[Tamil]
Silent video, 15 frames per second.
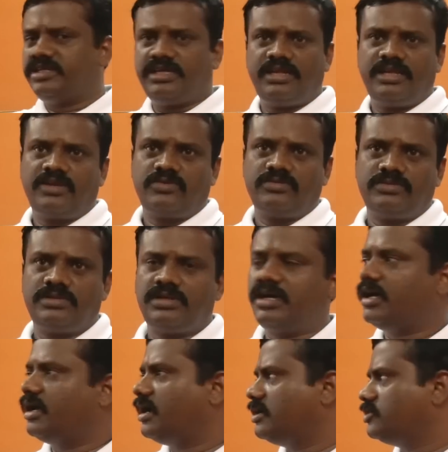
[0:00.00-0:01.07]
தெரியலாம் இருக்கும்
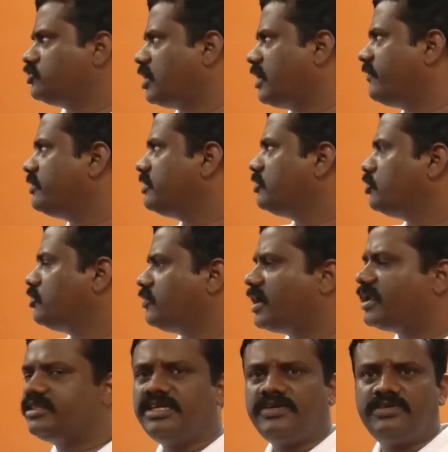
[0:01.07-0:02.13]
ஸோ அவங்க ஒரு
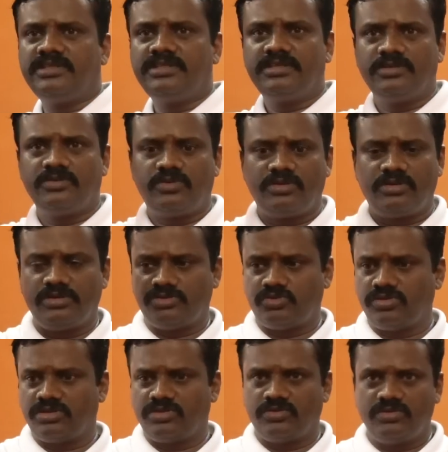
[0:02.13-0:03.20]
வார்த்தையை வந்து ஒரு
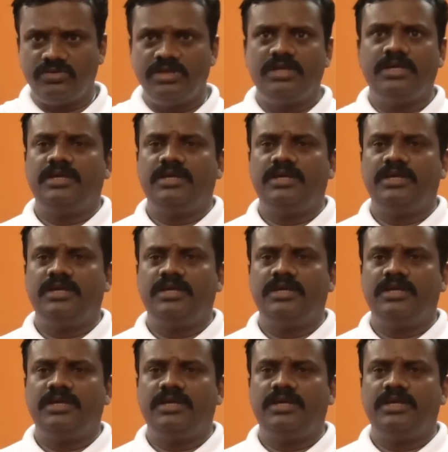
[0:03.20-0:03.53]
சொல்கிறதுக்கும்